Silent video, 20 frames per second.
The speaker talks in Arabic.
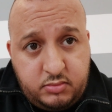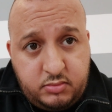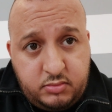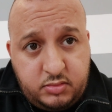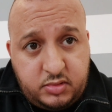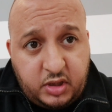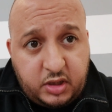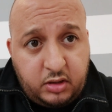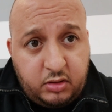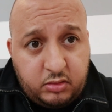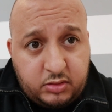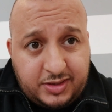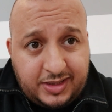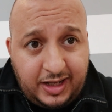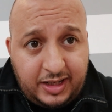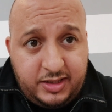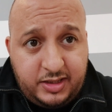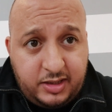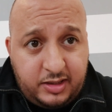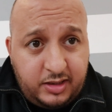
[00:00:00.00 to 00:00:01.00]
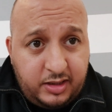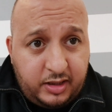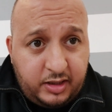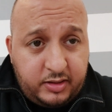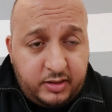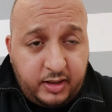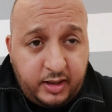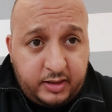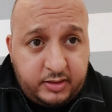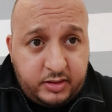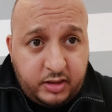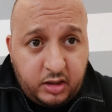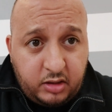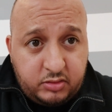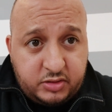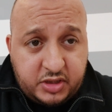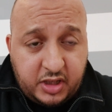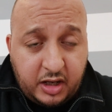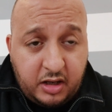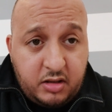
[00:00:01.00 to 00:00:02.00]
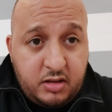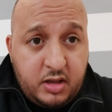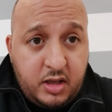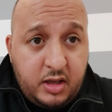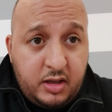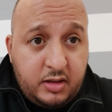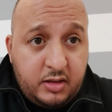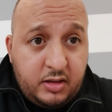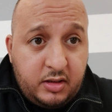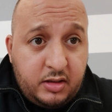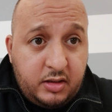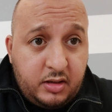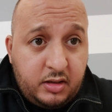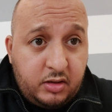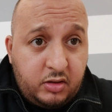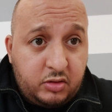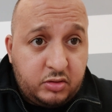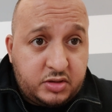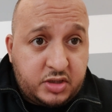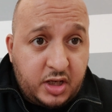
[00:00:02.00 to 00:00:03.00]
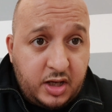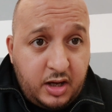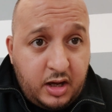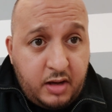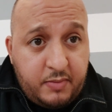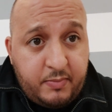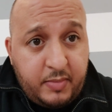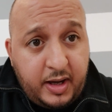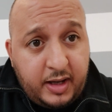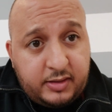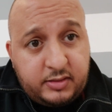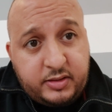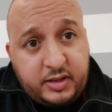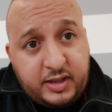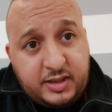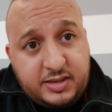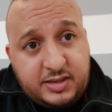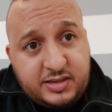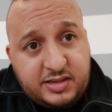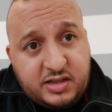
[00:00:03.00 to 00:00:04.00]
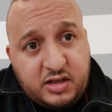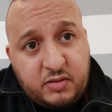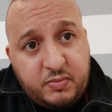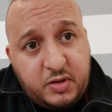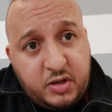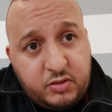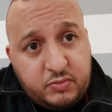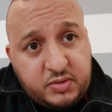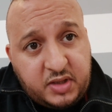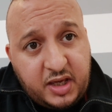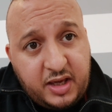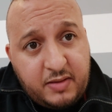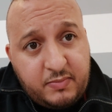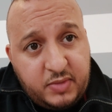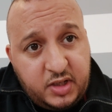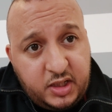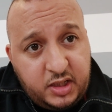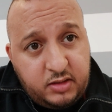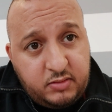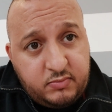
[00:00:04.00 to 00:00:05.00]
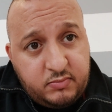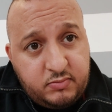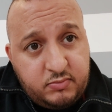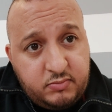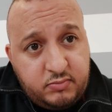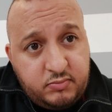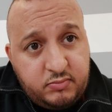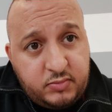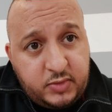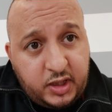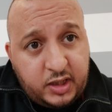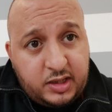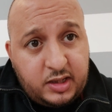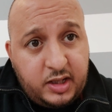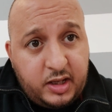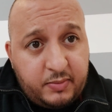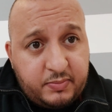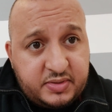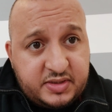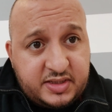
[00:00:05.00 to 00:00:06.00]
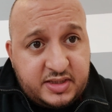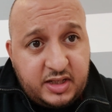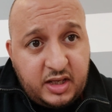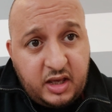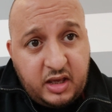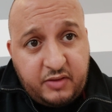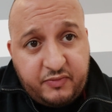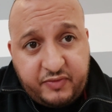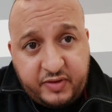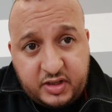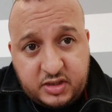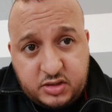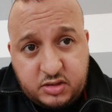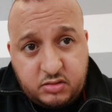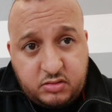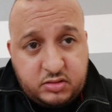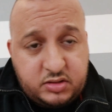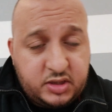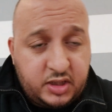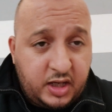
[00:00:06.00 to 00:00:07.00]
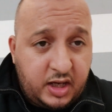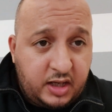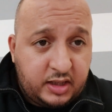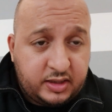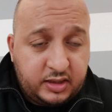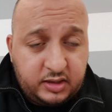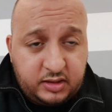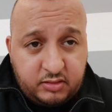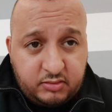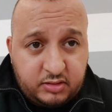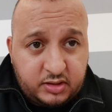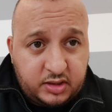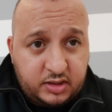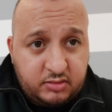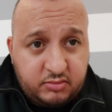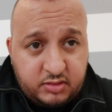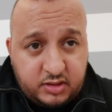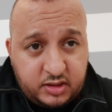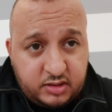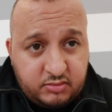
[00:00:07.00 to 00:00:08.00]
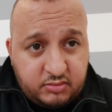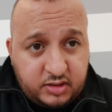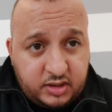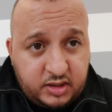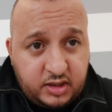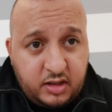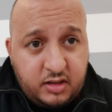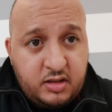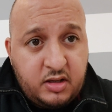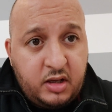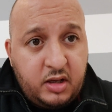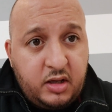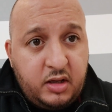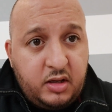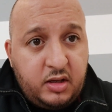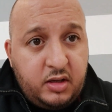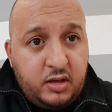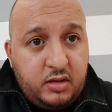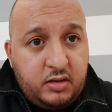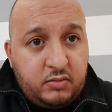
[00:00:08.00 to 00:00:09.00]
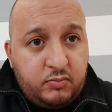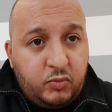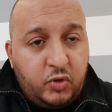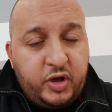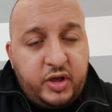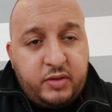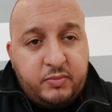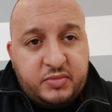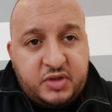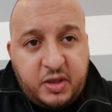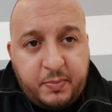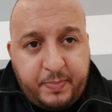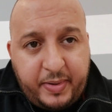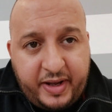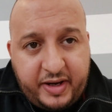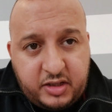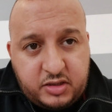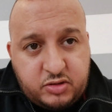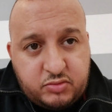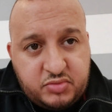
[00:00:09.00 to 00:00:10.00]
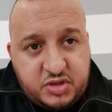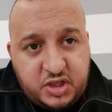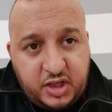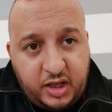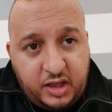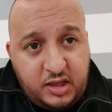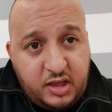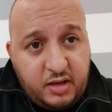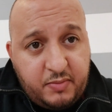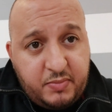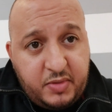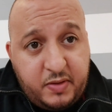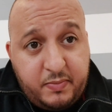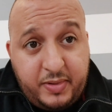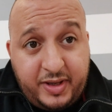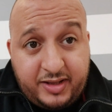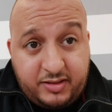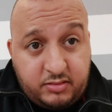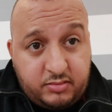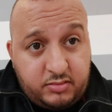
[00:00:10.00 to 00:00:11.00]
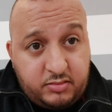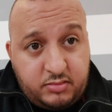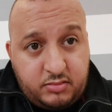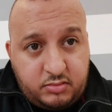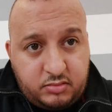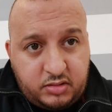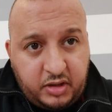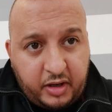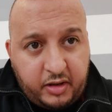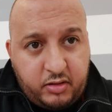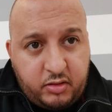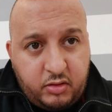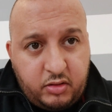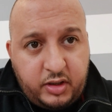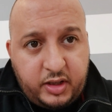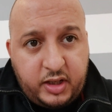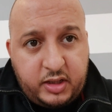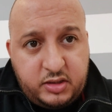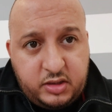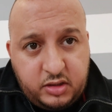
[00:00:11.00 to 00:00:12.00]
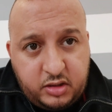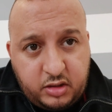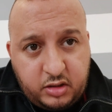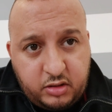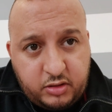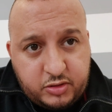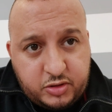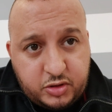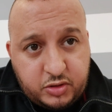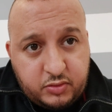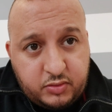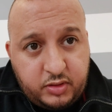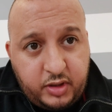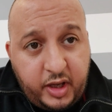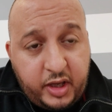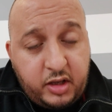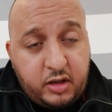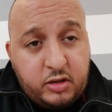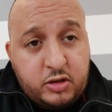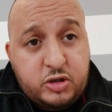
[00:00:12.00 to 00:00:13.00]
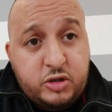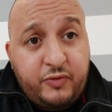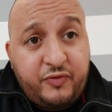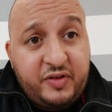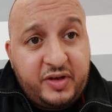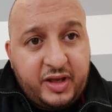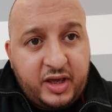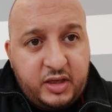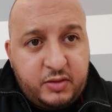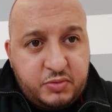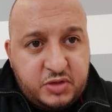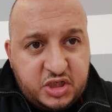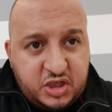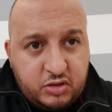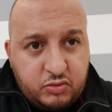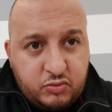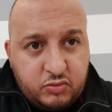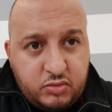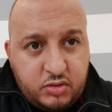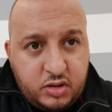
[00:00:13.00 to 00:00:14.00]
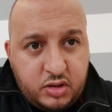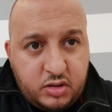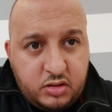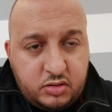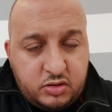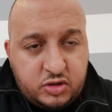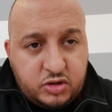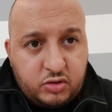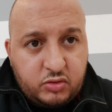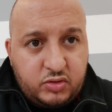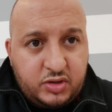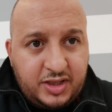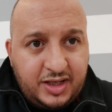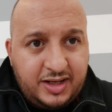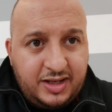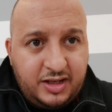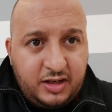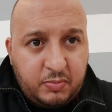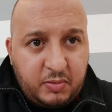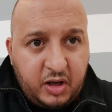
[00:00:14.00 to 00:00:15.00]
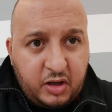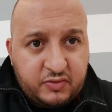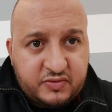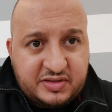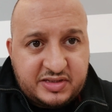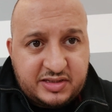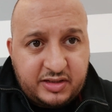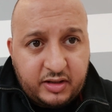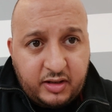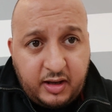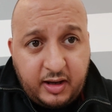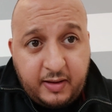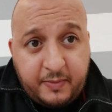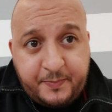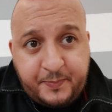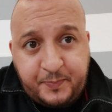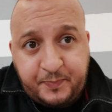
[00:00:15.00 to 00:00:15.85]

دخلوا لطاليا لان عندها اختها اختها ما قدراش تستقبلهم كاملين قالت ليها بزاف راجل اختها كذا وكذا وكذا وكذا المهم ديباناتهم شي ايام من بعد اضطروا غاديين يخرجوا اي خرجوا فين غيمشيو تسعود ديال الليل بقاو في الزنقه